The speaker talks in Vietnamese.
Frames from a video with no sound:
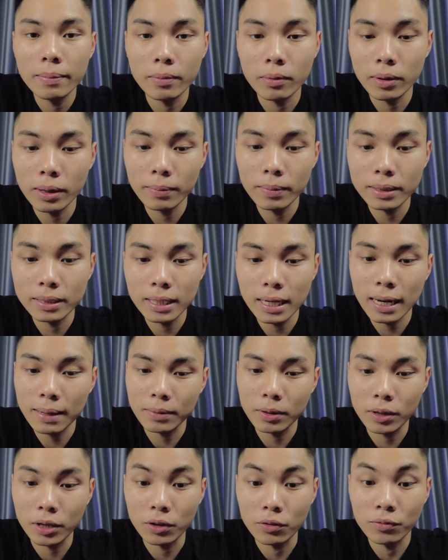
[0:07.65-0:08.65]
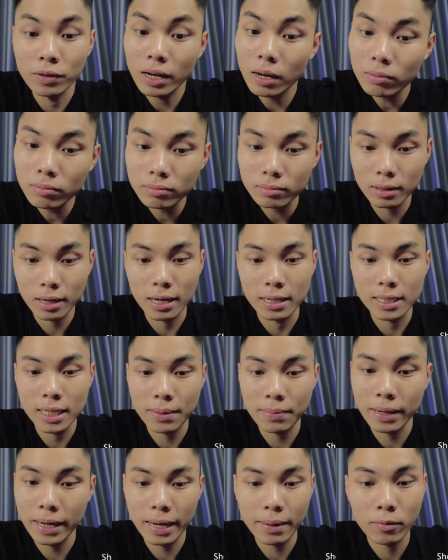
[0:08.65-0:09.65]
Mà hôm nay mình sẽ làm theo kiểu vlog để
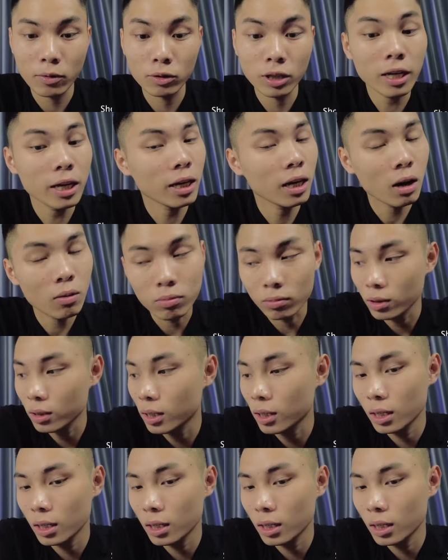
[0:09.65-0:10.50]
xem anh em có thích hay không